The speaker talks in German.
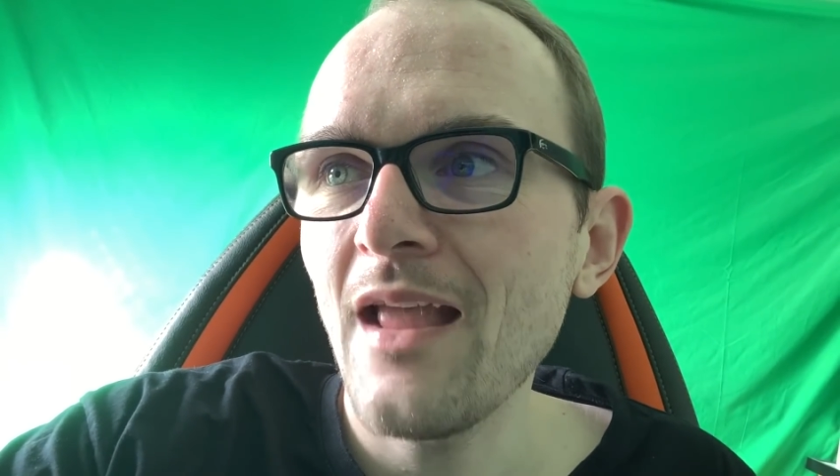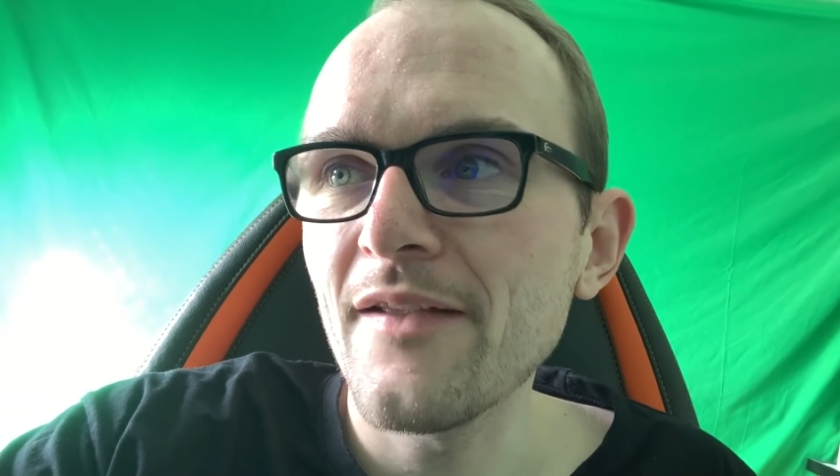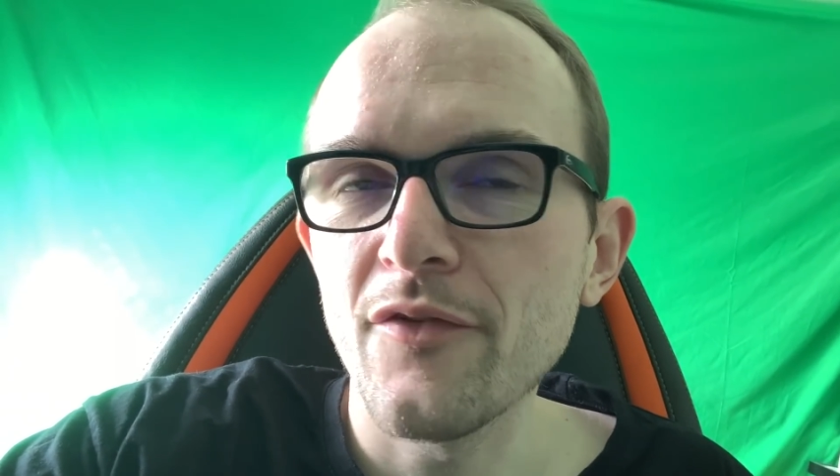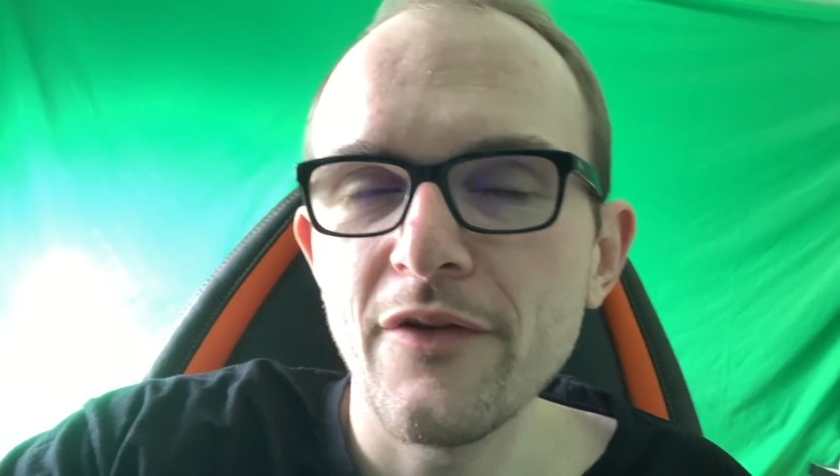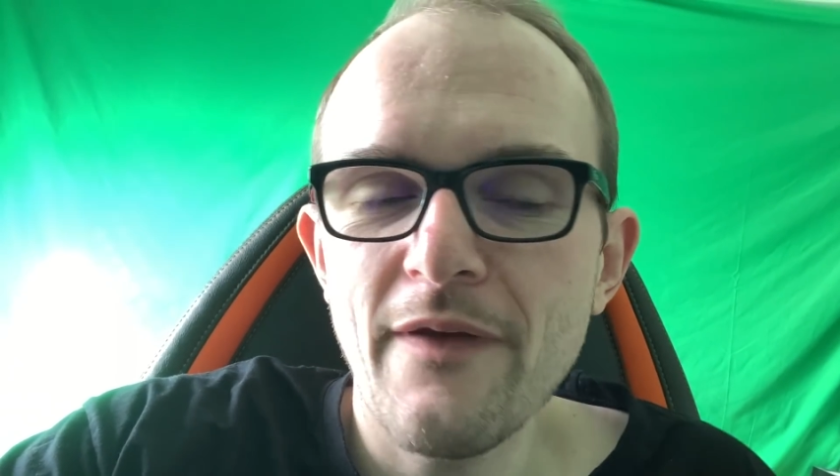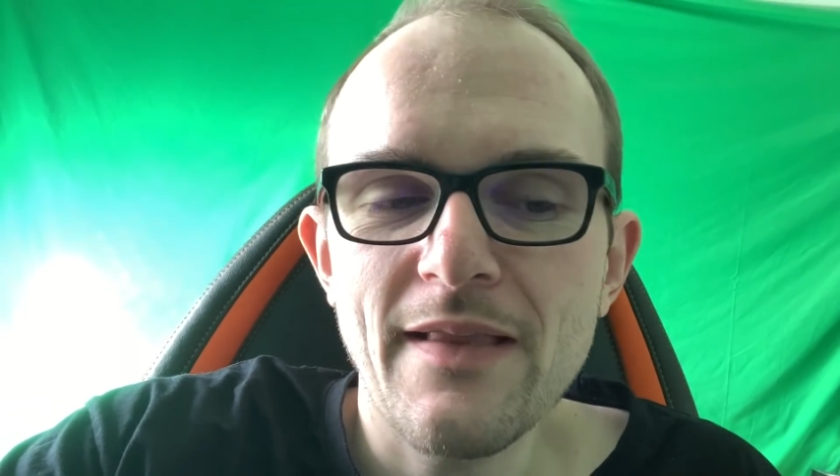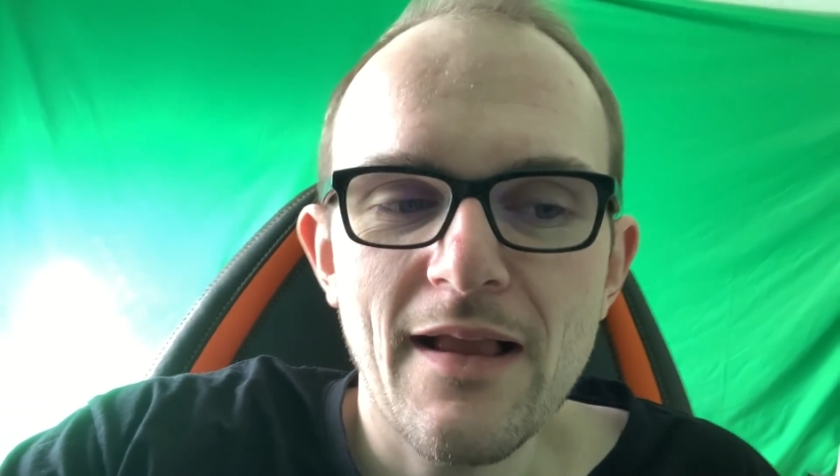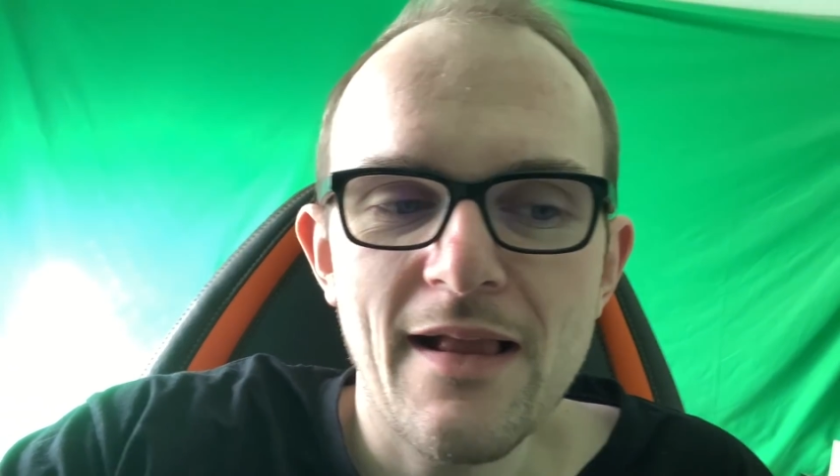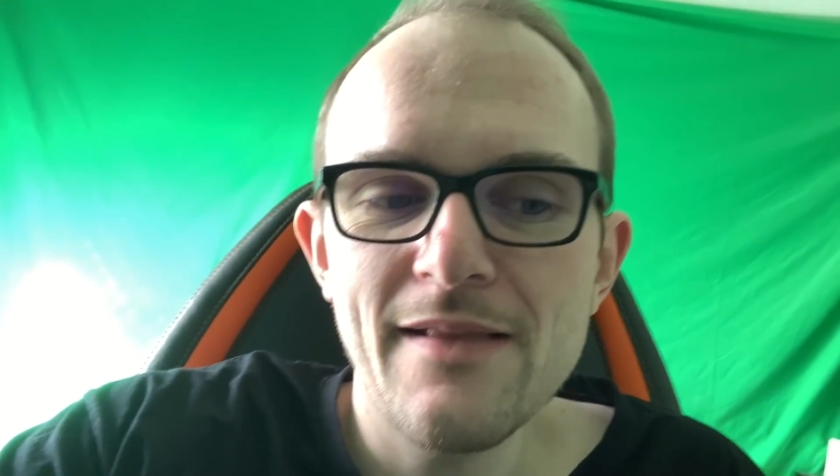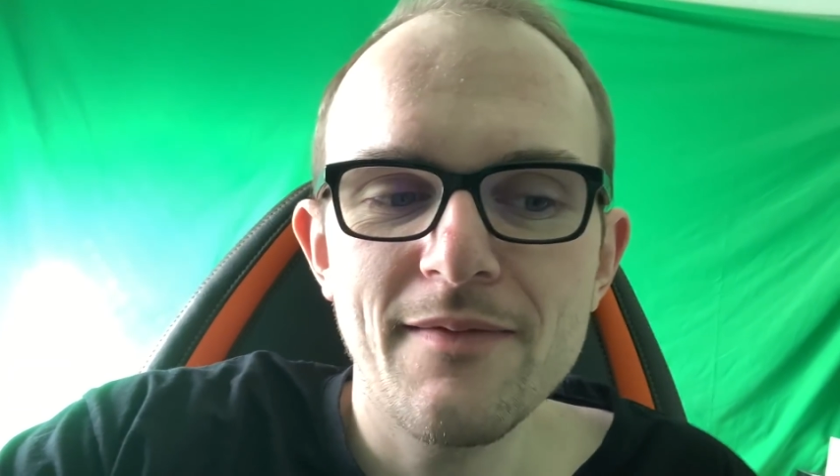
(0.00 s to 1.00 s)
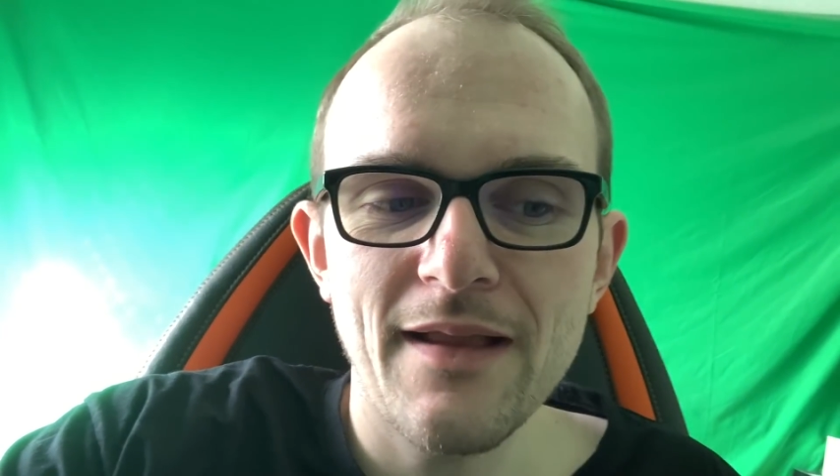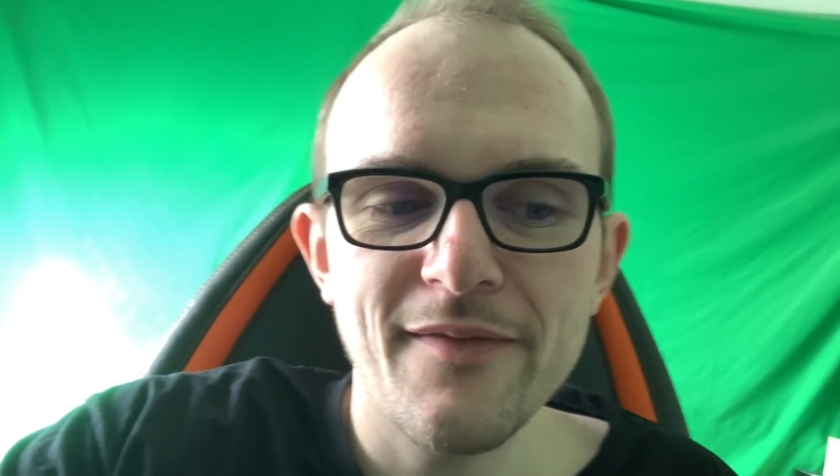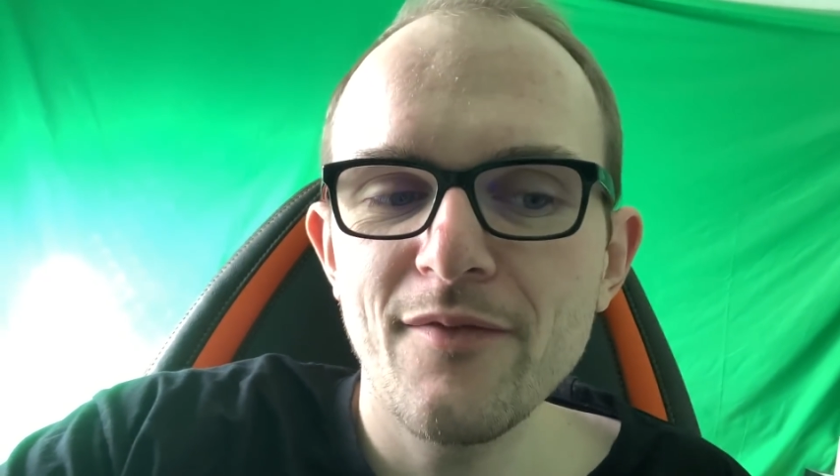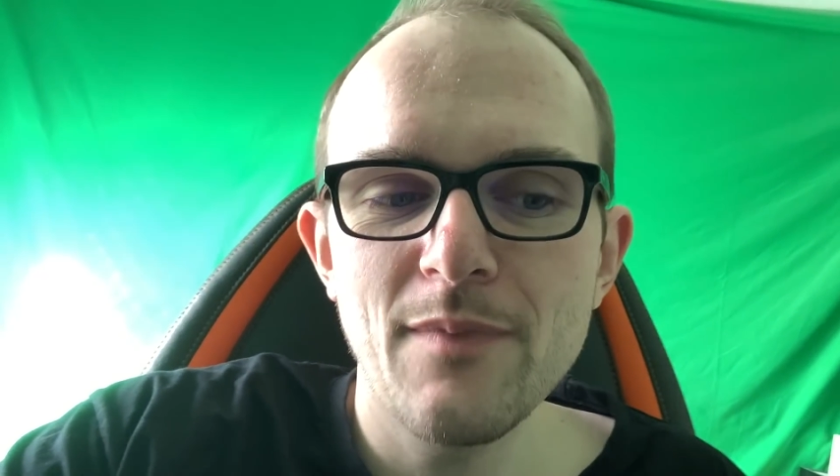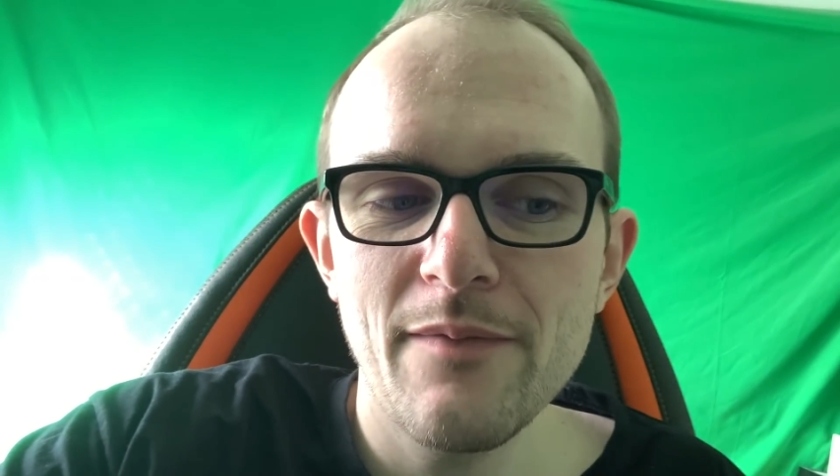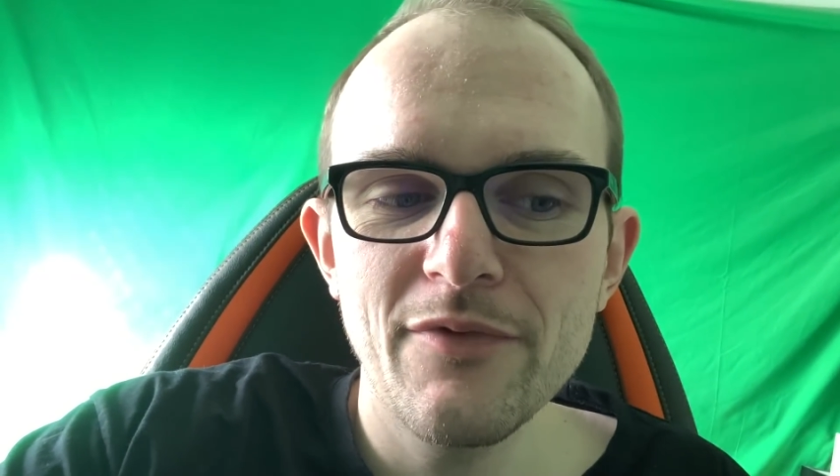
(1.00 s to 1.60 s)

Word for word: Also ich werde halt ganz normal